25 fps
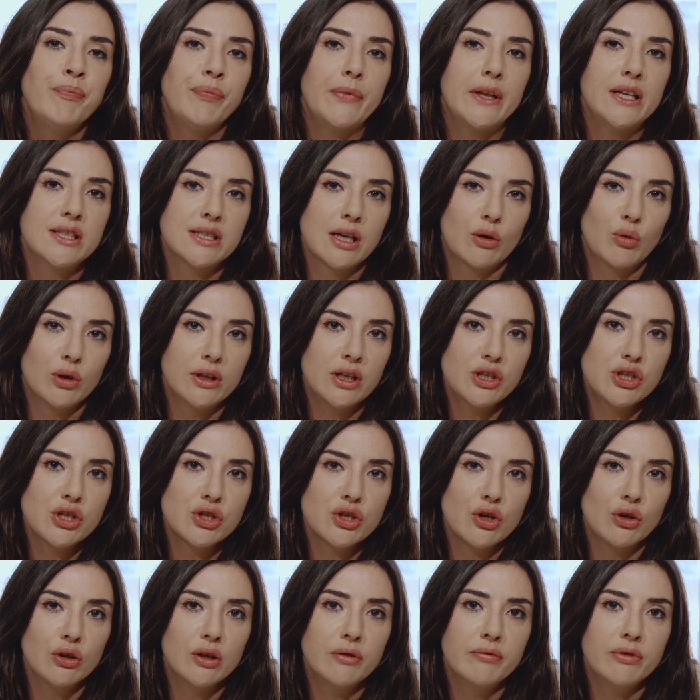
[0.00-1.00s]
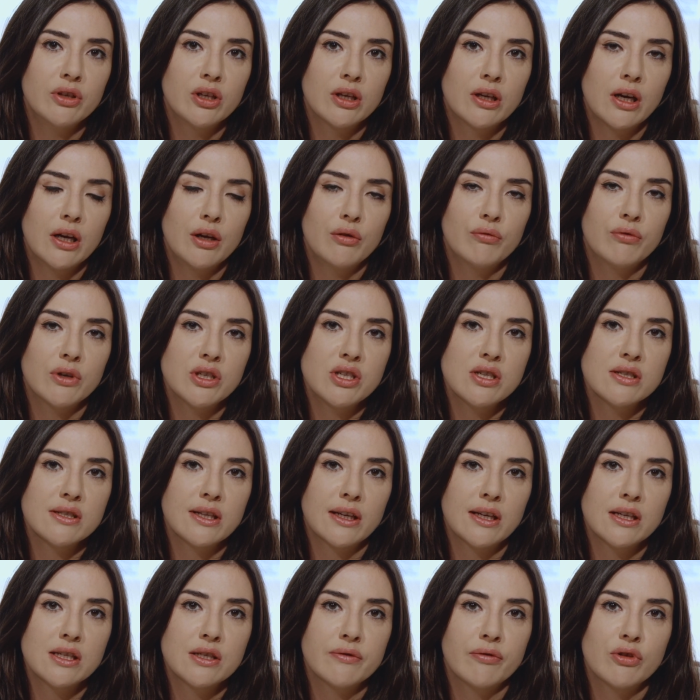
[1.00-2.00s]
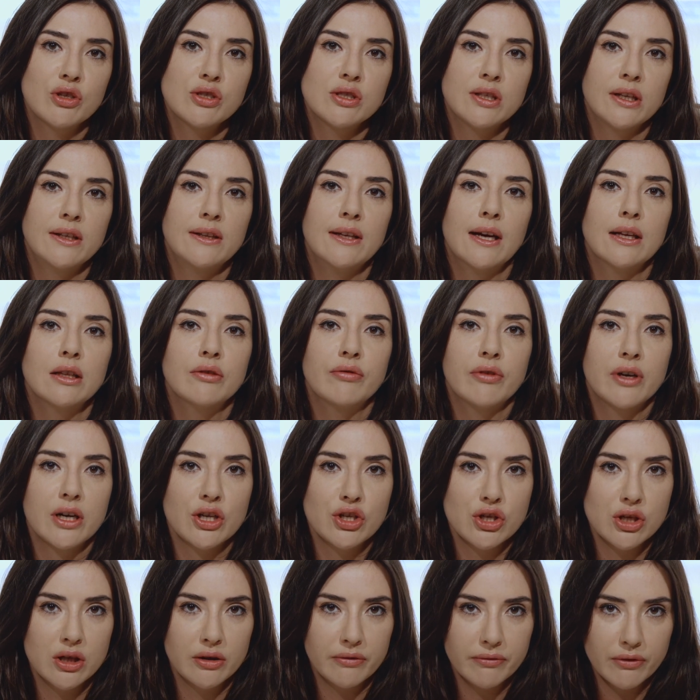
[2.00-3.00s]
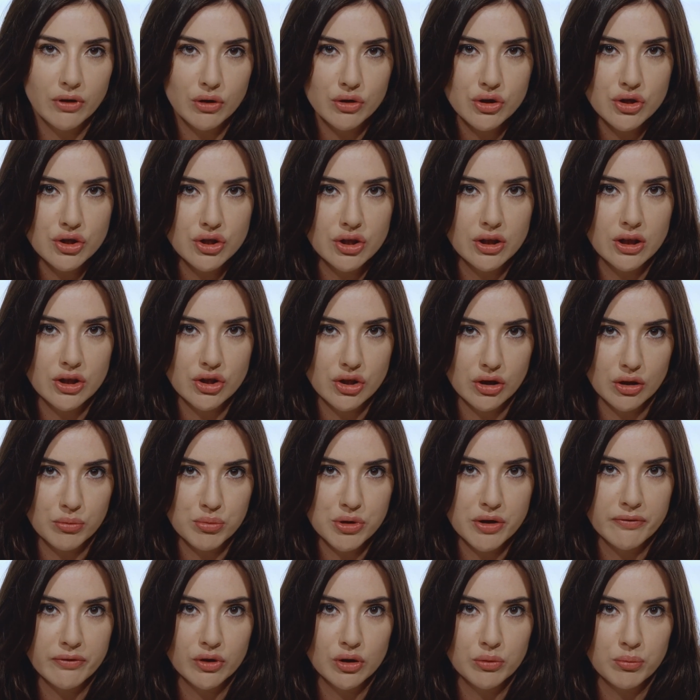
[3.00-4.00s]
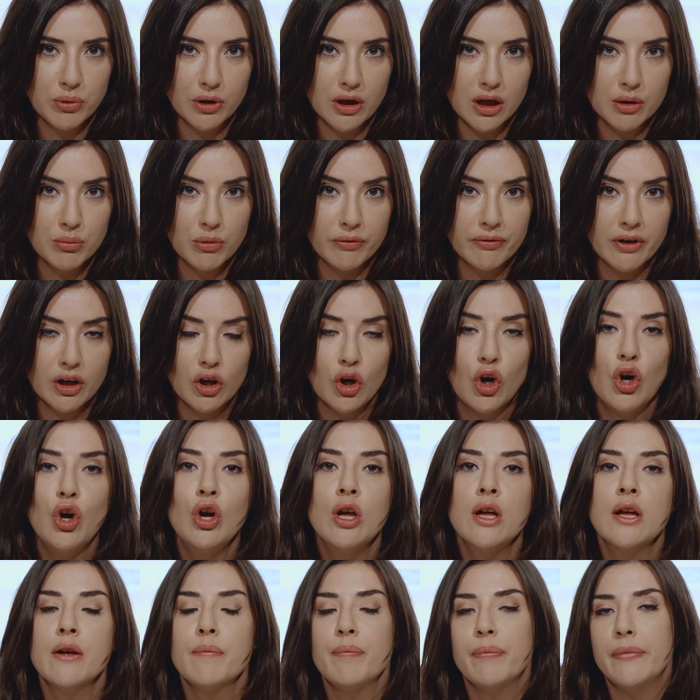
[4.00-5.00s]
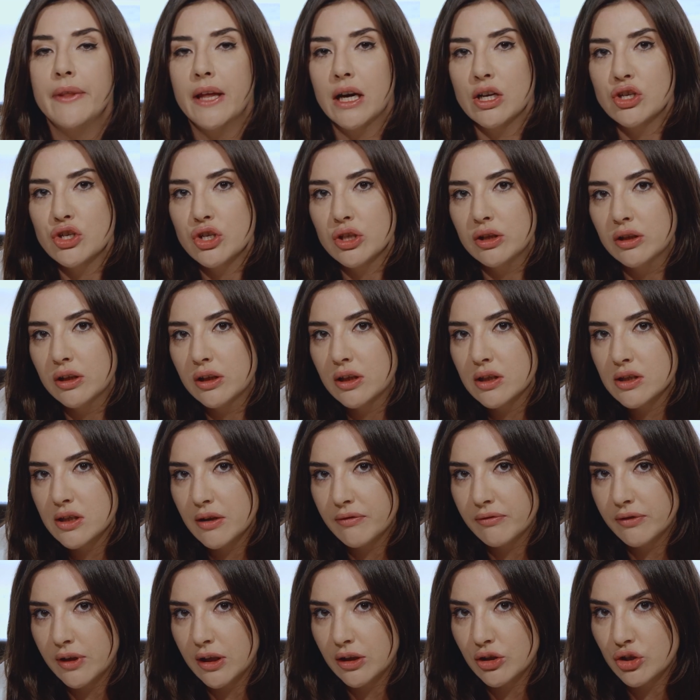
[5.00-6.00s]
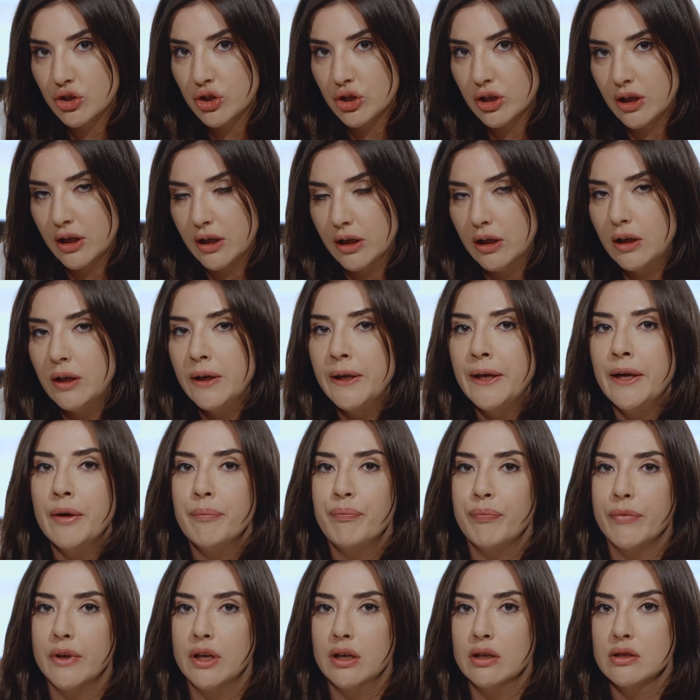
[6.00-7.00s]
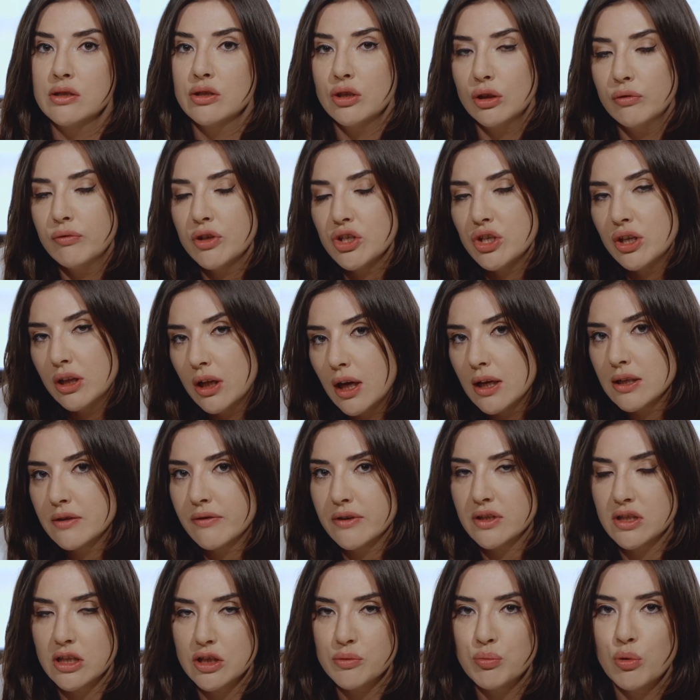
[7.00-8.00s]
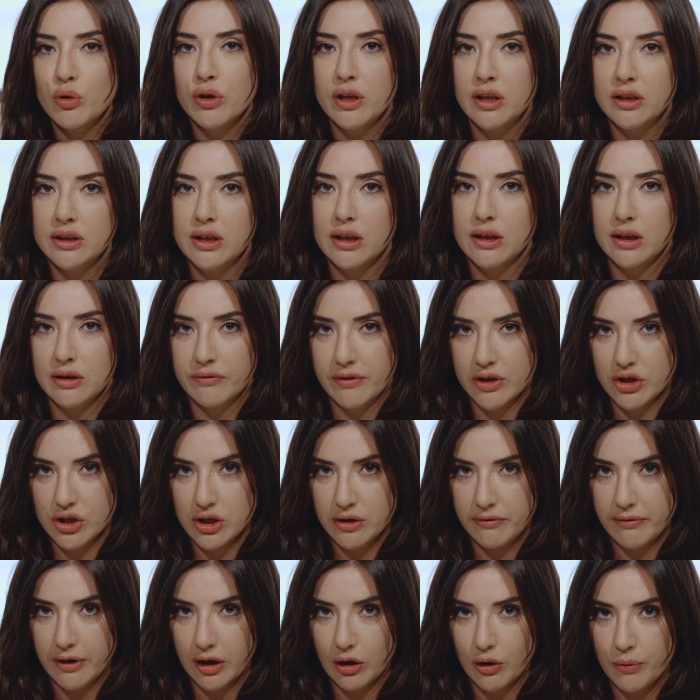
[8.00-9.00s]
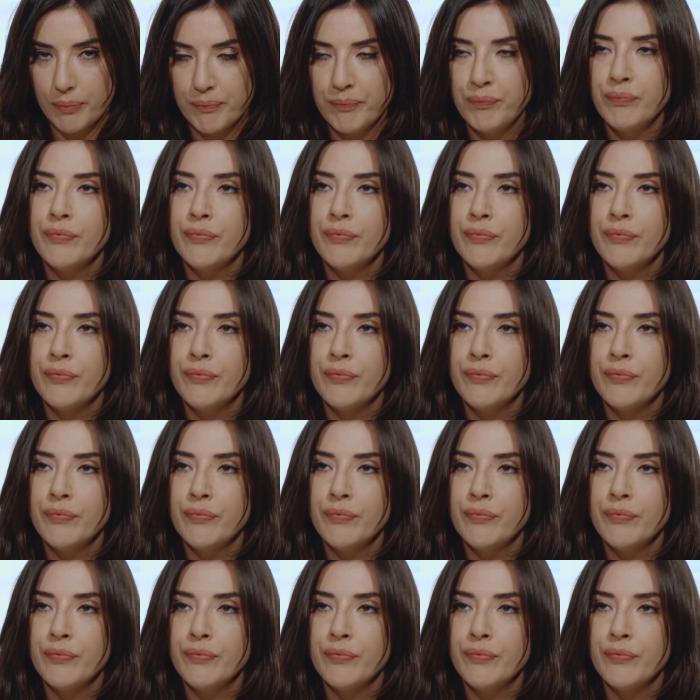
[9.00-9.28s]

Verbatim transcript: I zakłada się, że one wynikają właśnie z takiej swoistej nadwrażliwości naszego przewodu pokarmowego na czynniki zewnętrzne. E, stąd właśnie nazwa zespół jelita nadwrażliwego.